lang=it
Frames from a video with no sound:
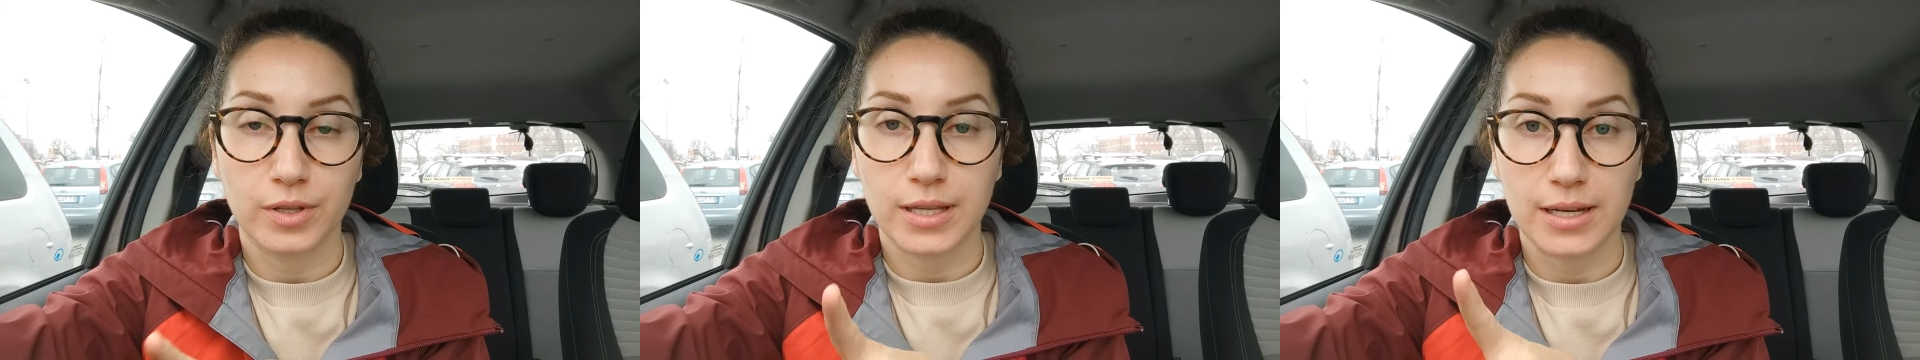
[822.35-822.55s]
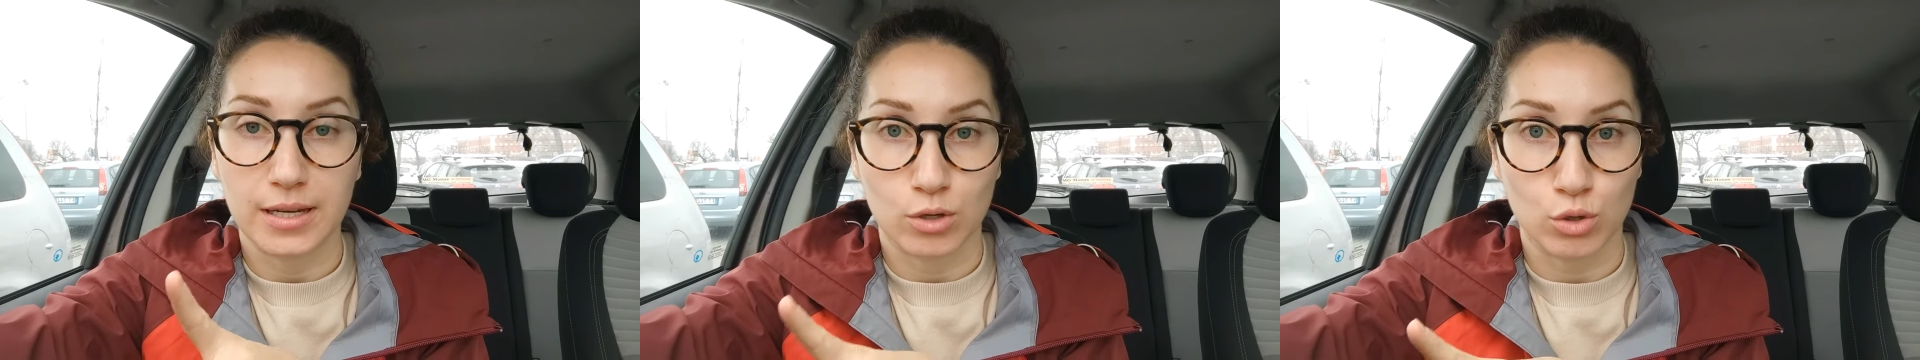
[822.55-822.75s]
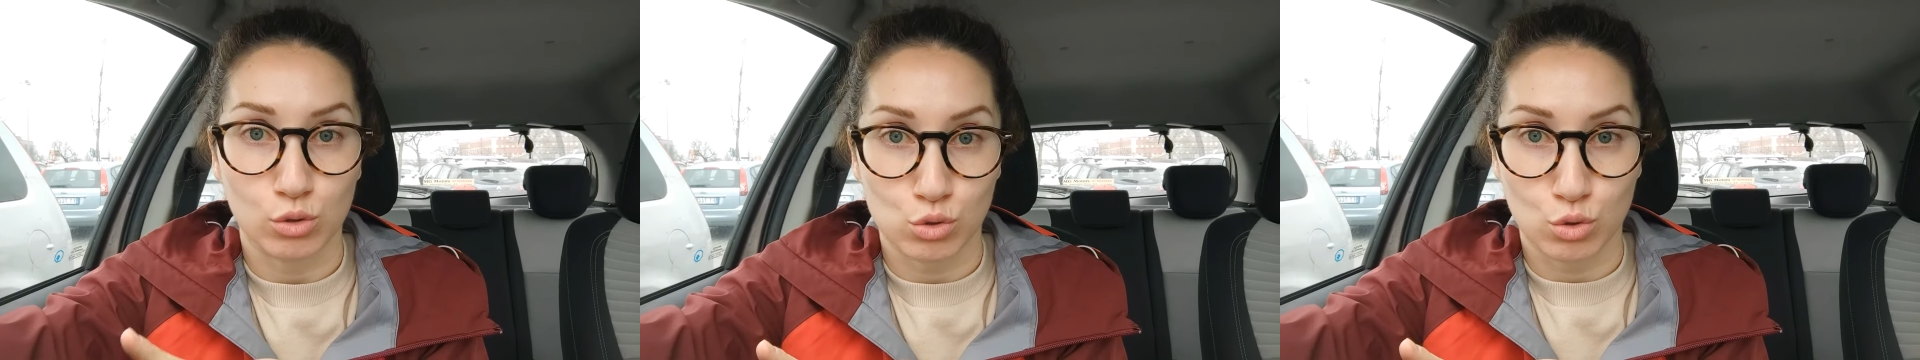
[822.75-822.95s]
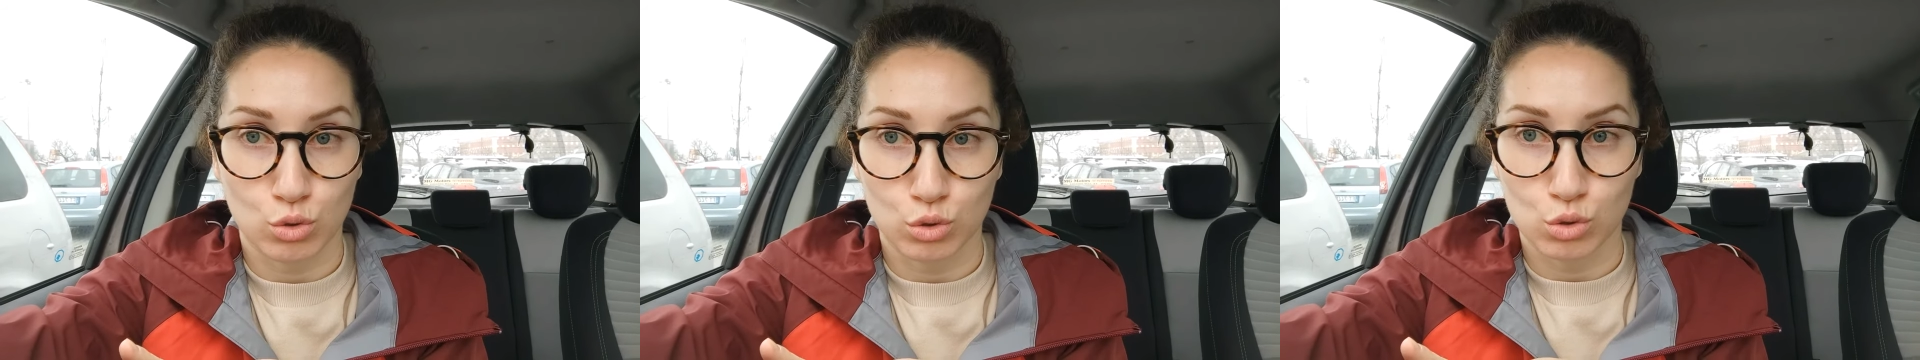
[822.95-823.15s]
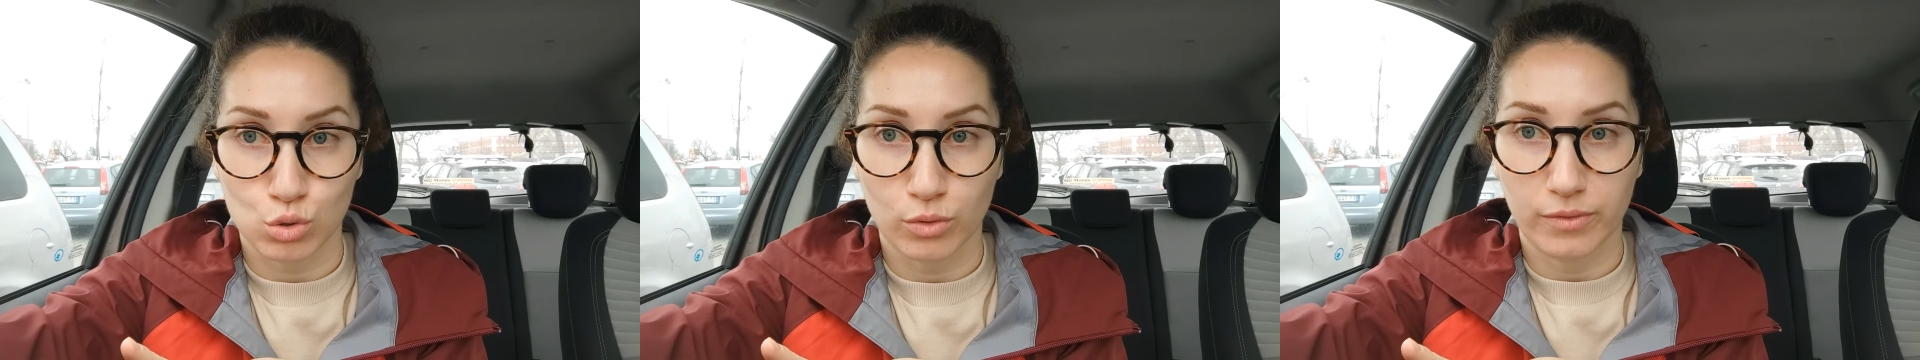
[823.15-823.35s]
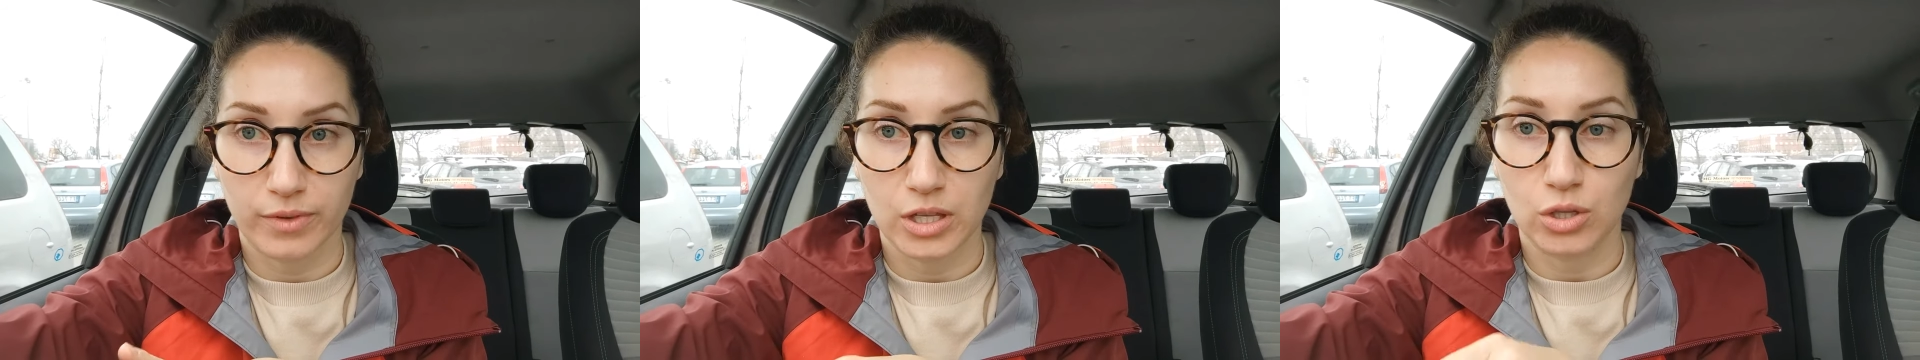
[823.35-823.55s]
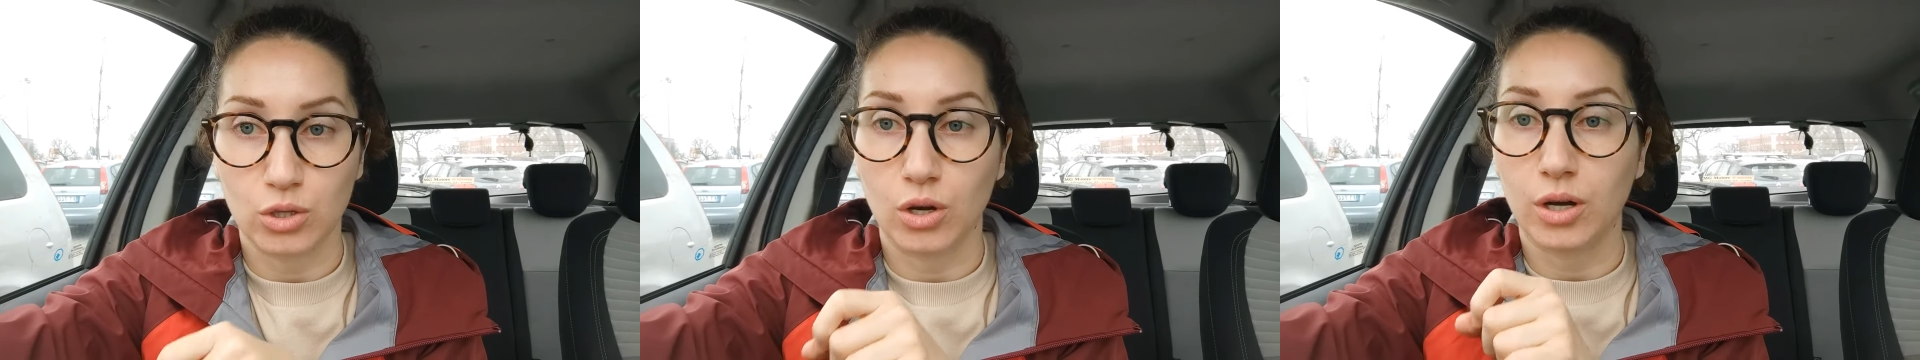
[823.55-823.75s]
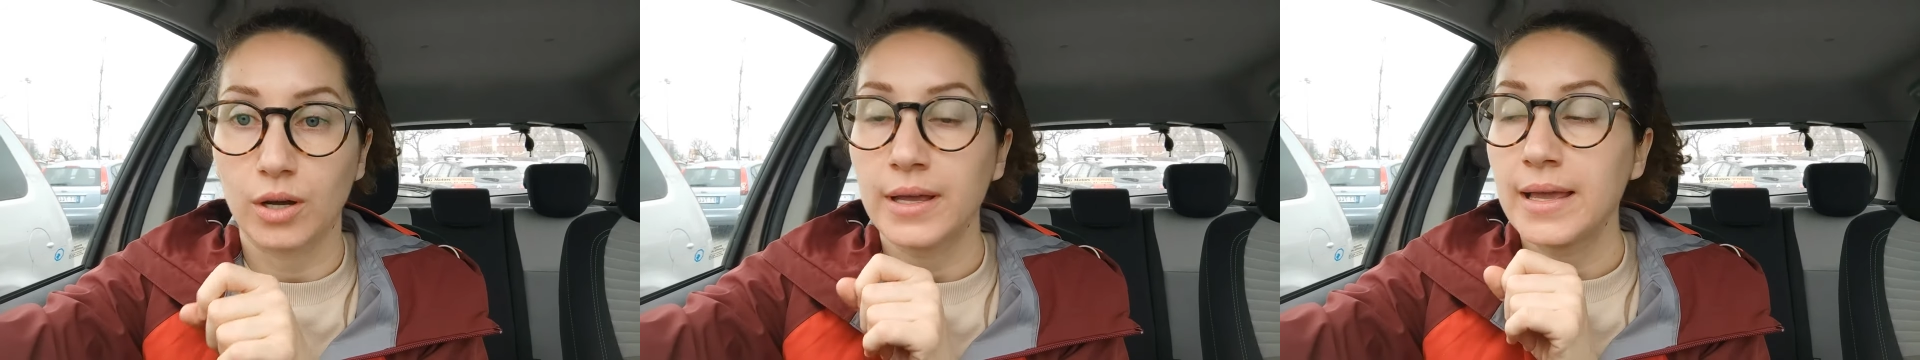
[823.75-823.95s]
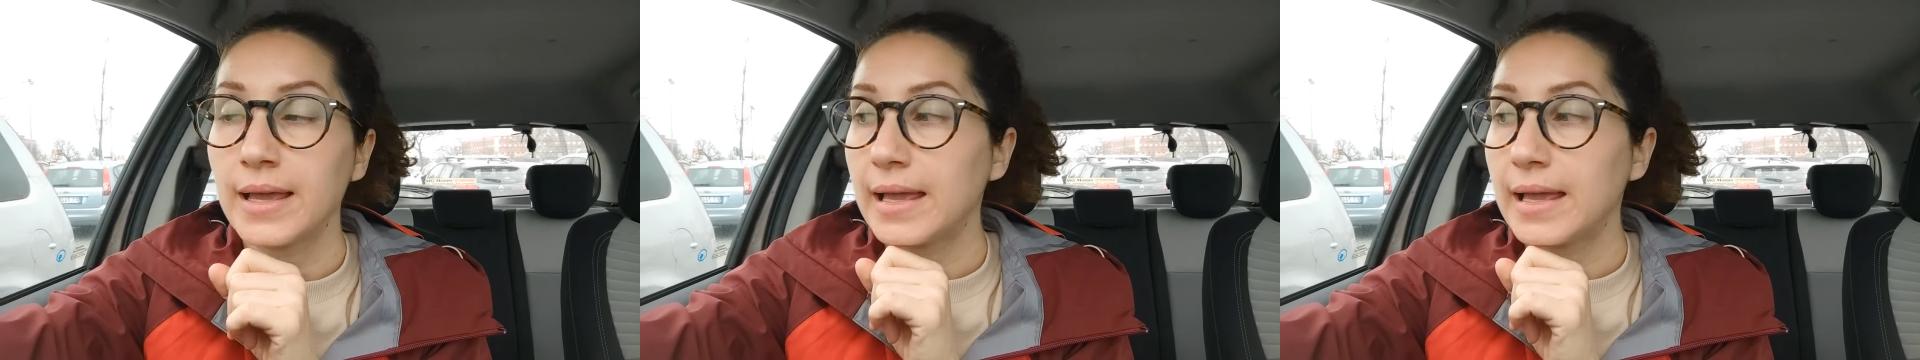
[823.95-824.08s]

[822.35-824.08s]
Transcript: vedere nello scorso video.